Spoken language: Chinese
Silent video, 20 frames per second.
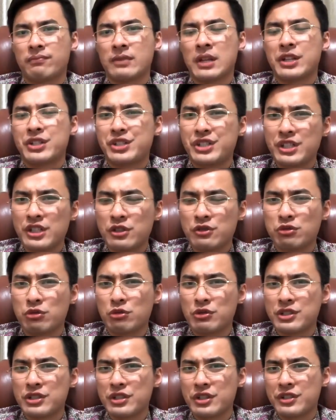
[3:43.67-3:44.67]
基础
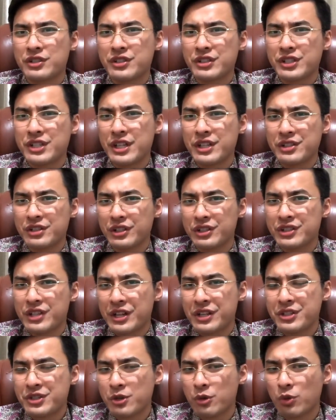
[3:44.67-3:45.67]
设施建设
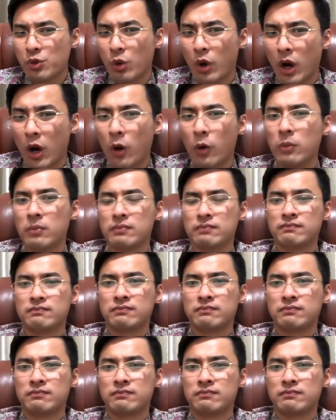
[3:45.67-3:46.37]
成就落后，